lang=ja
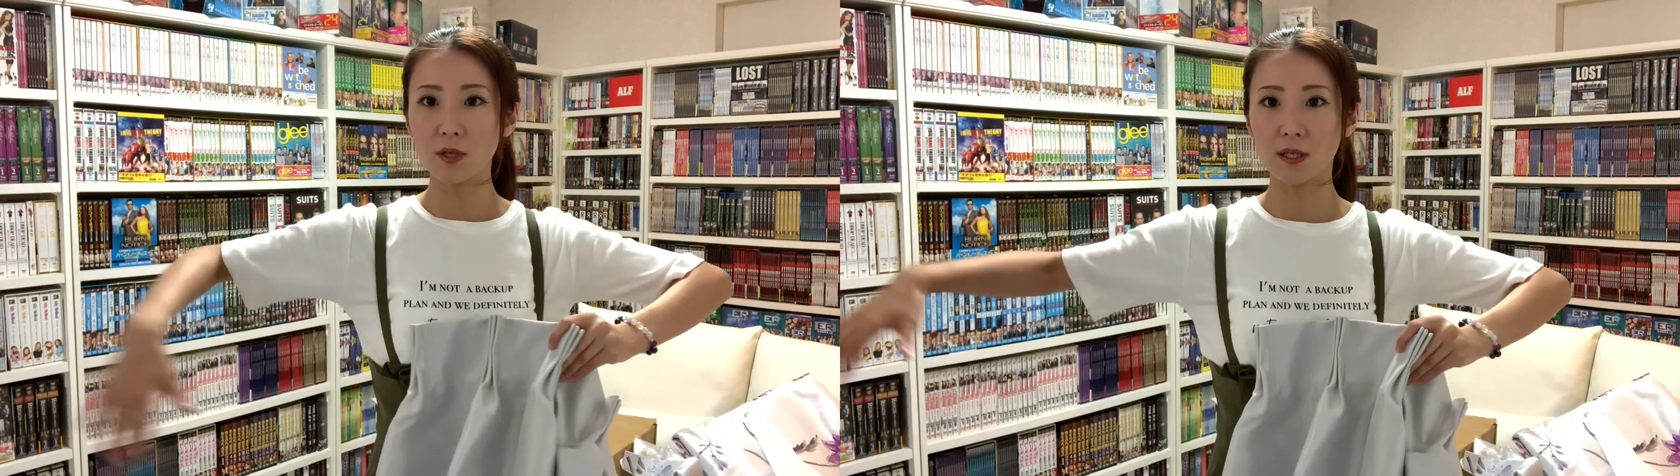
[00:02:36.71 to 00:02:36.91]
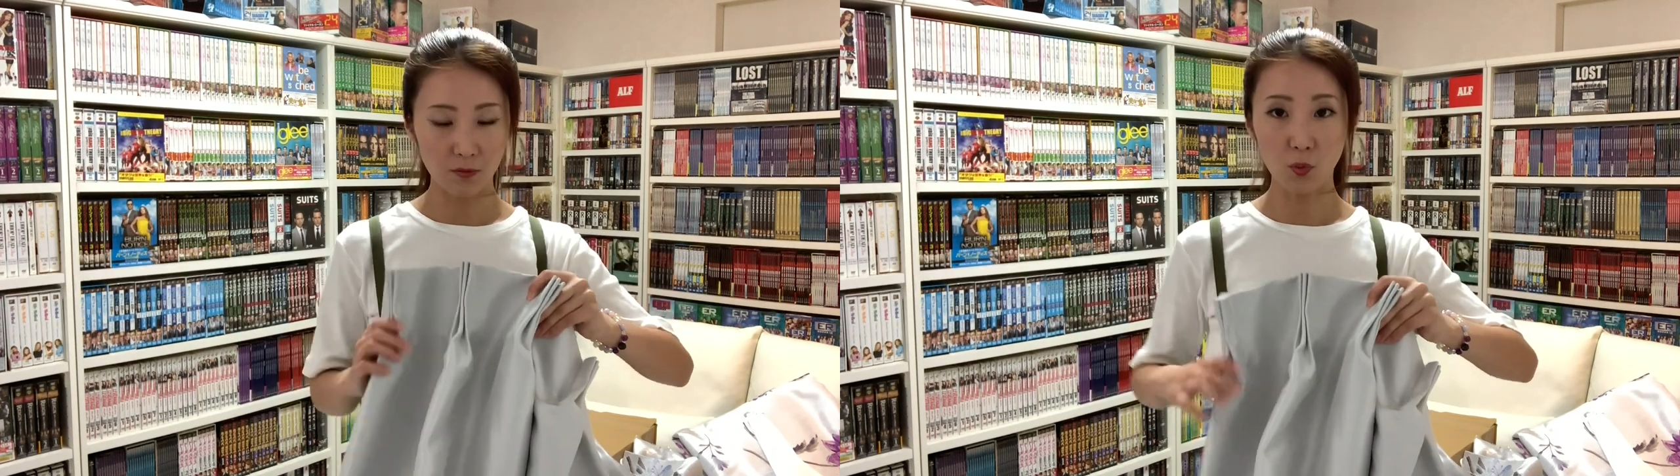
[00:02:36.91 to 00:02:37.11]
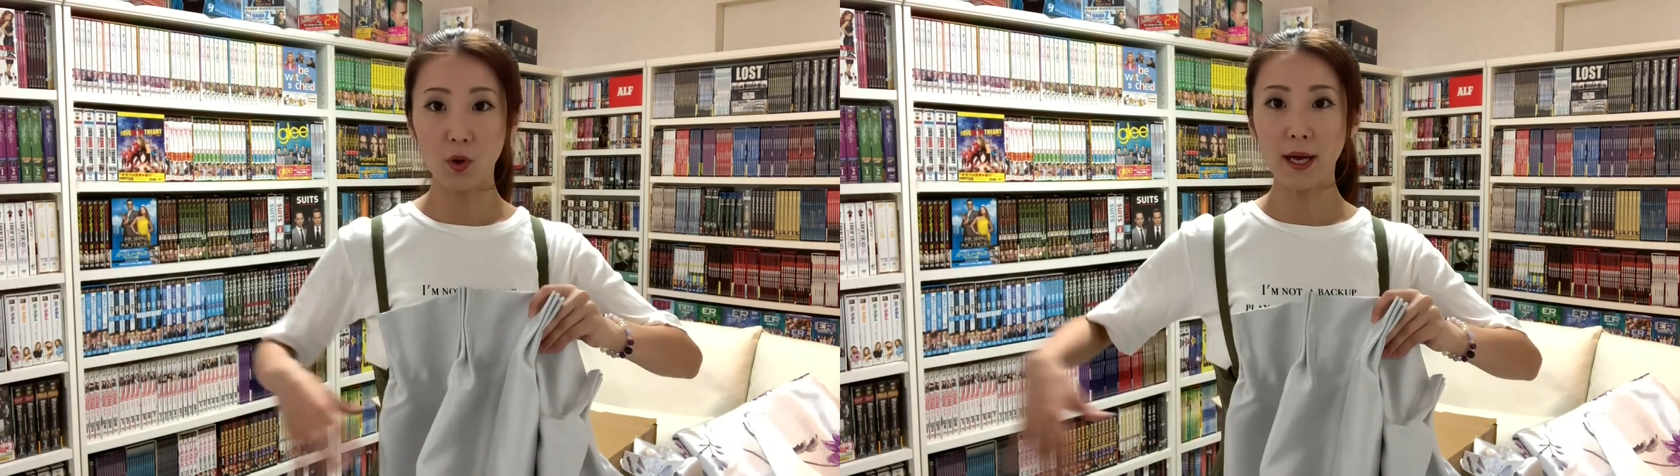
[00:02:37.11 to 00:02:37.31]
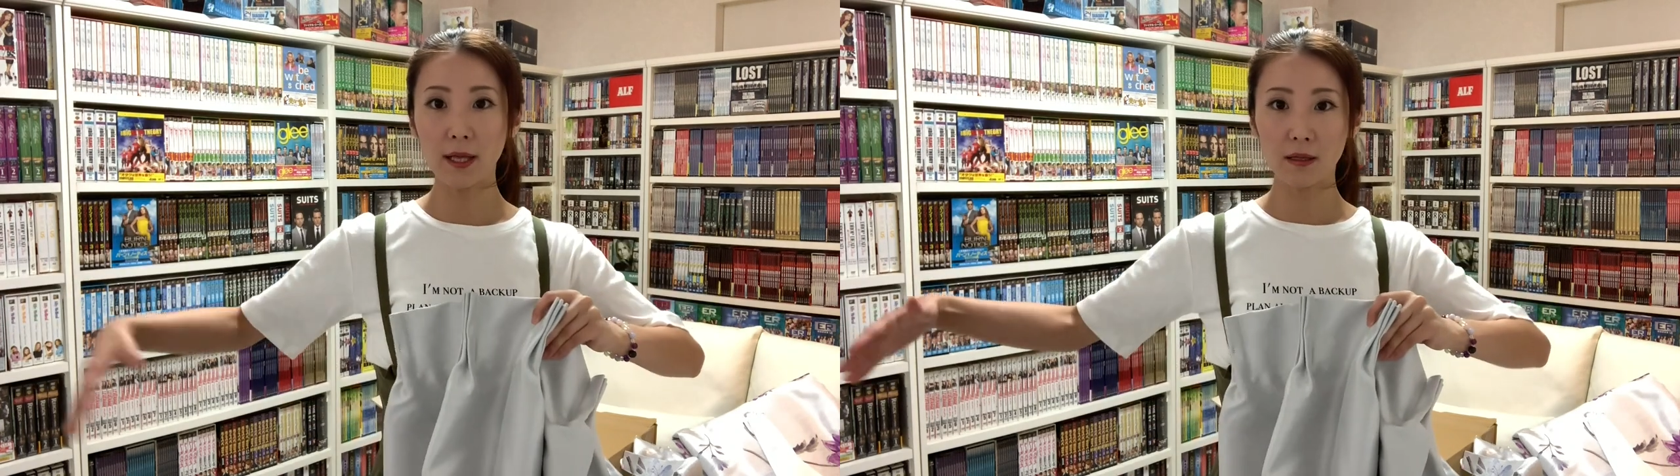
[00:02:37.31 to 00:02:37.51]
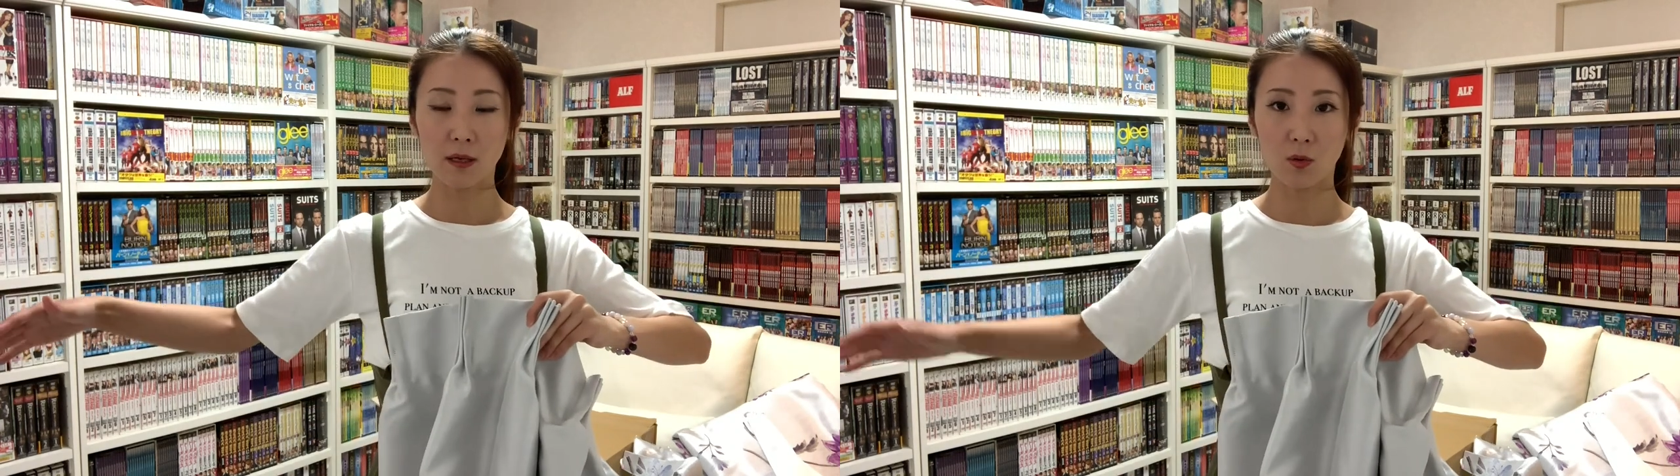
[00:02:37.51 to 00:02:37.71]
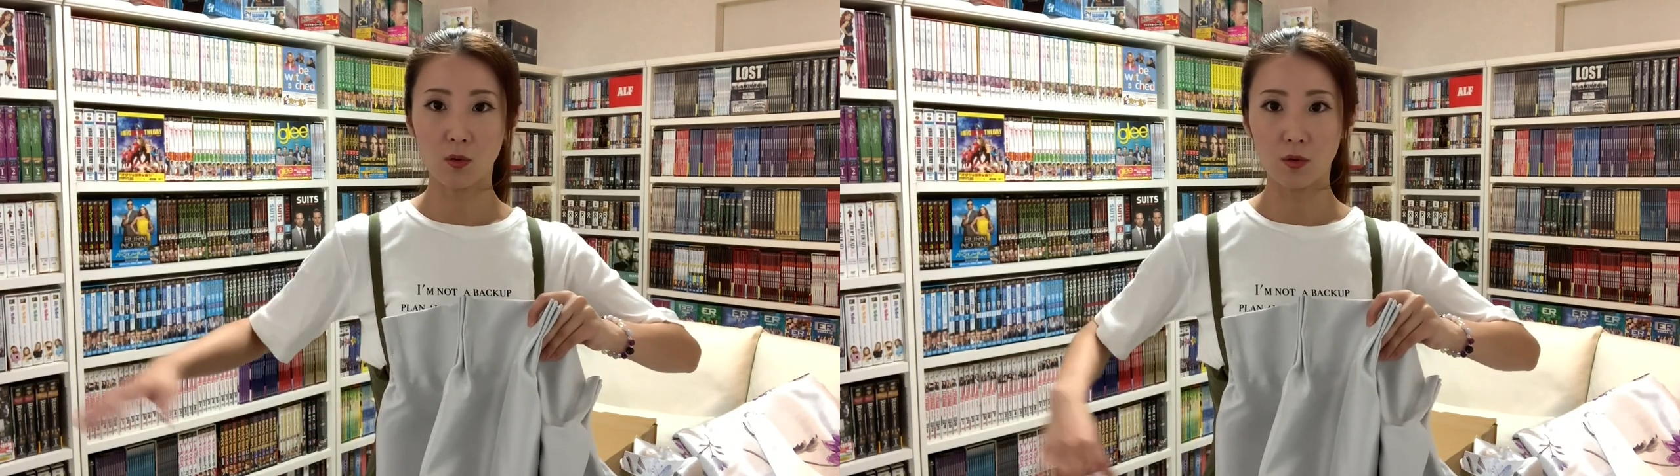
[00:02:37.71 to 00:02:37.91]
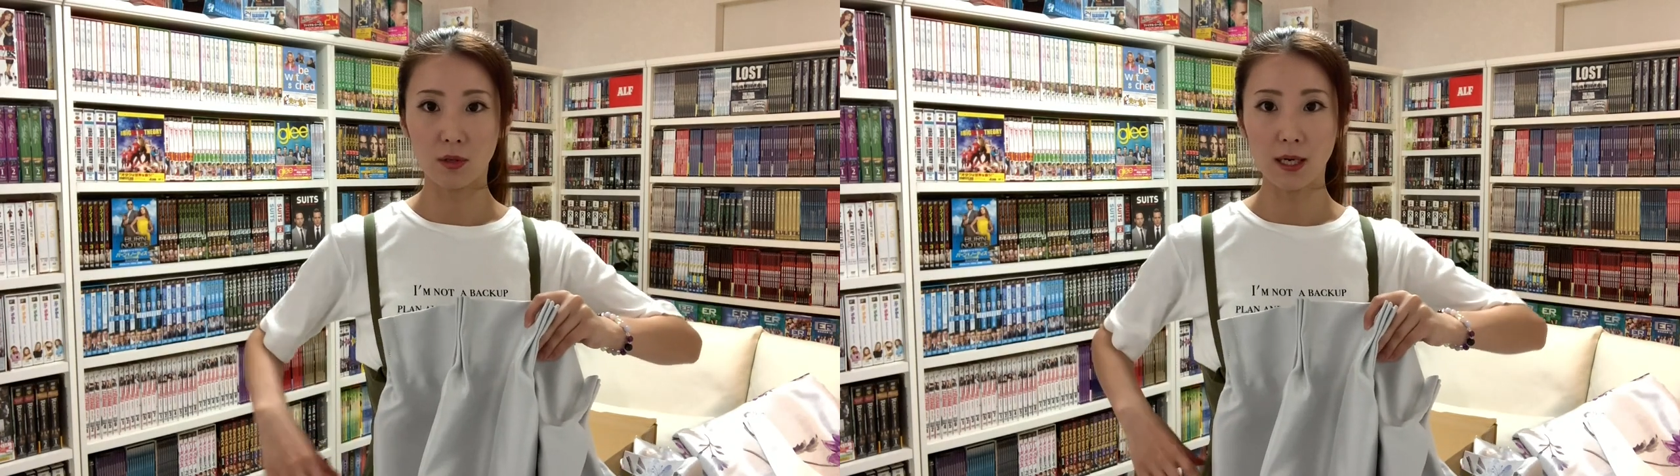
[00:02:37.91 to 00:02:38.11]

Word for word: いモワーンってこ